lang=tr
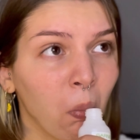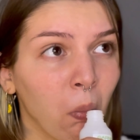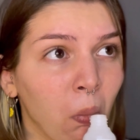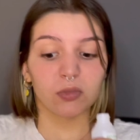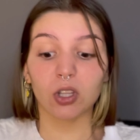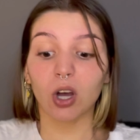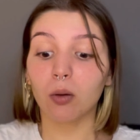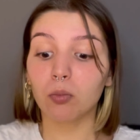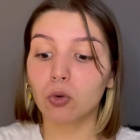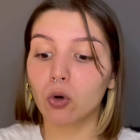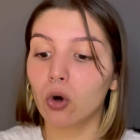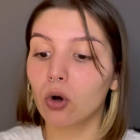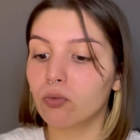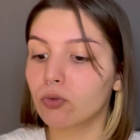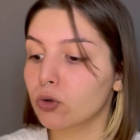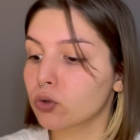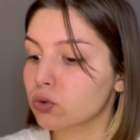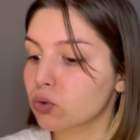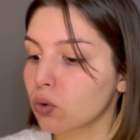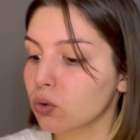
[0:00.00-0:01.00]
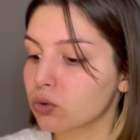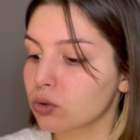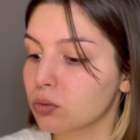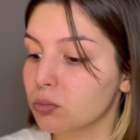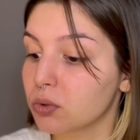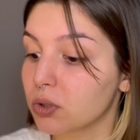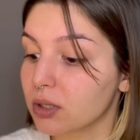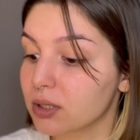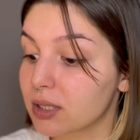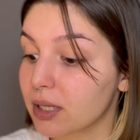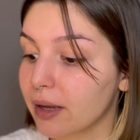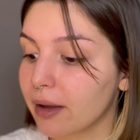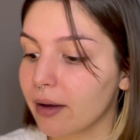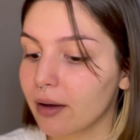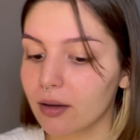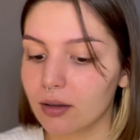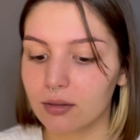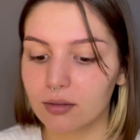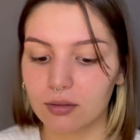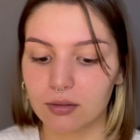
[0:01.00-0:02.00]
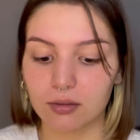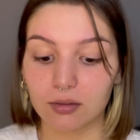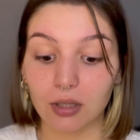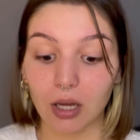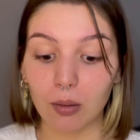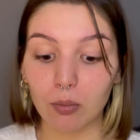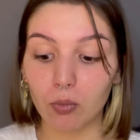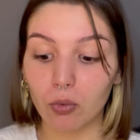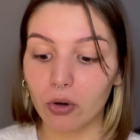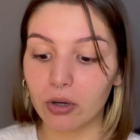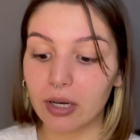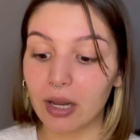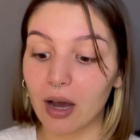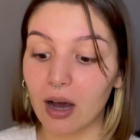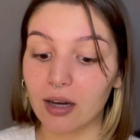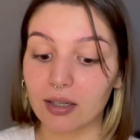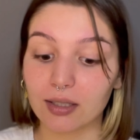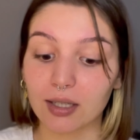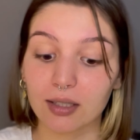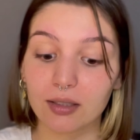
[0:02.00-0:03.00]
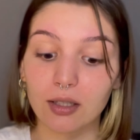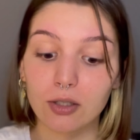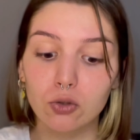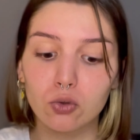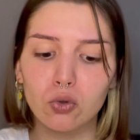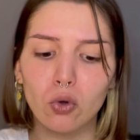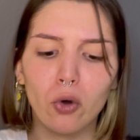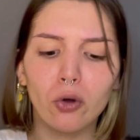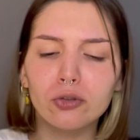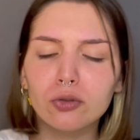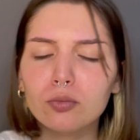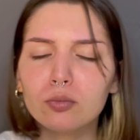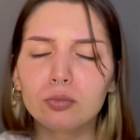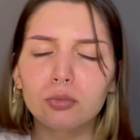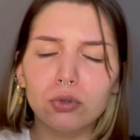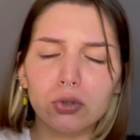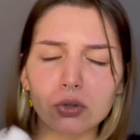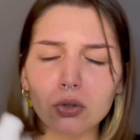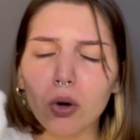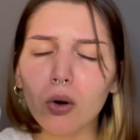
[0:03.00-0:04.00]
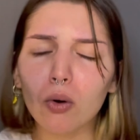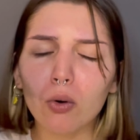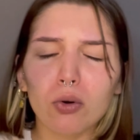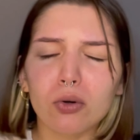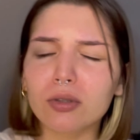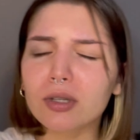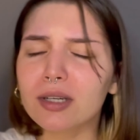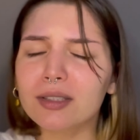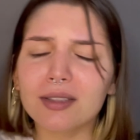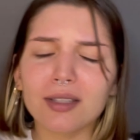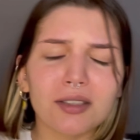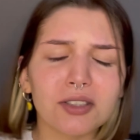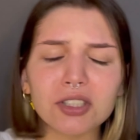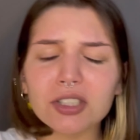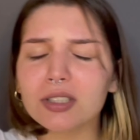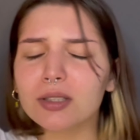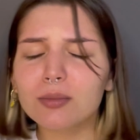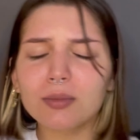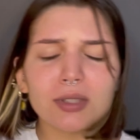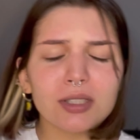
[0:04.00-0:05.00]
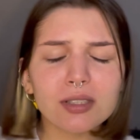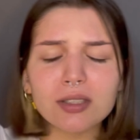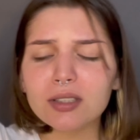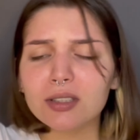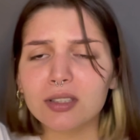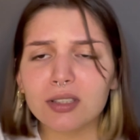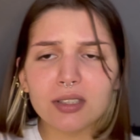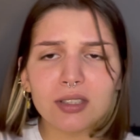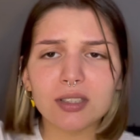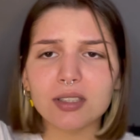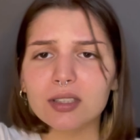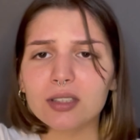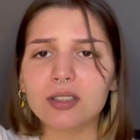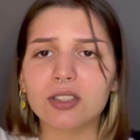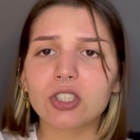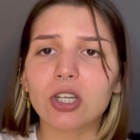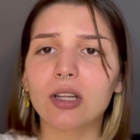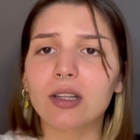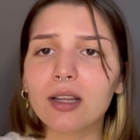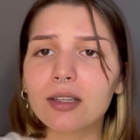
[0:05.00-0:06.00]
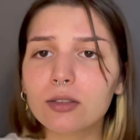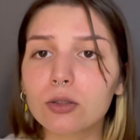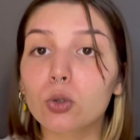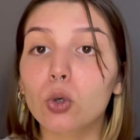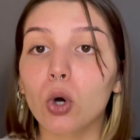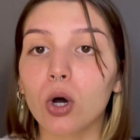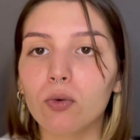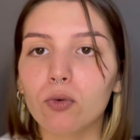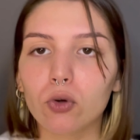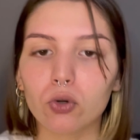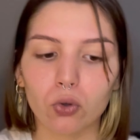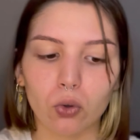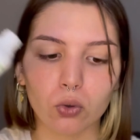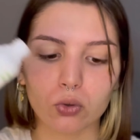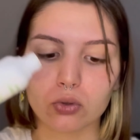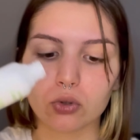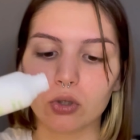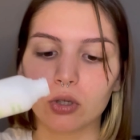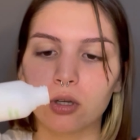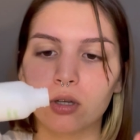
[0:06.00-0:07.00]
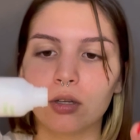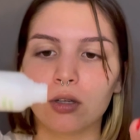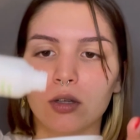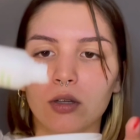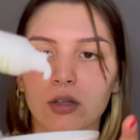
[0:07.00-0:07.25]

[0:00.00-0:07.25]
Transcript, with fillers: Tam kuaför koktu burası ha. Tam böyle arkada sönmüyor ateşimiz çalan kuaför koktu.